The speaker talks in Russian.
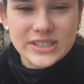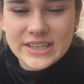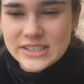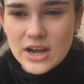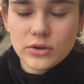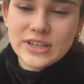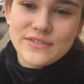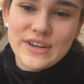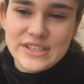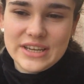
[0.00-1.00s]
Знаете, как у нас
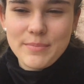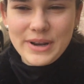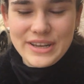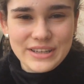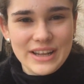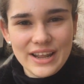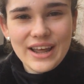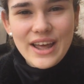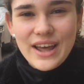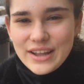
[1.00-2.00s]
в России принято
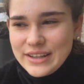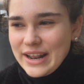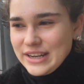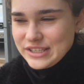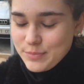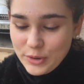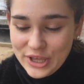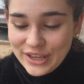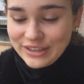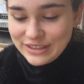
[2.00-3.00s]
дарить
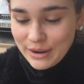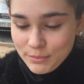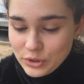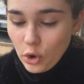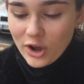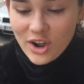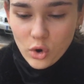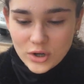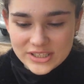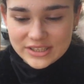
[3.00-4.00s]
букеты, там много
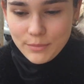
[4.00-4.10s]
роз,